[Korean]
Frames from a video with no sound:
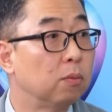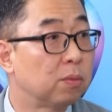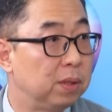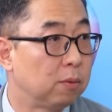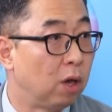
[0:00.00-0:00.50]

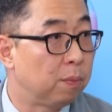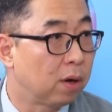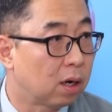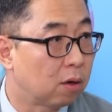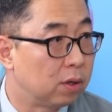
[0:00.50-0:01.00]
엄청 비싸,
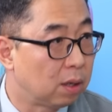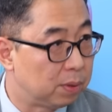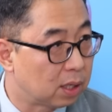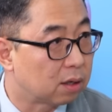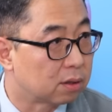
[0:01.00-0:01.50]
웨이퍼 하나가 굉장히
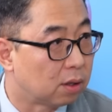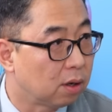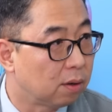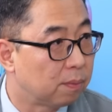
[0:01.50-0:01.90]
비싸거든요.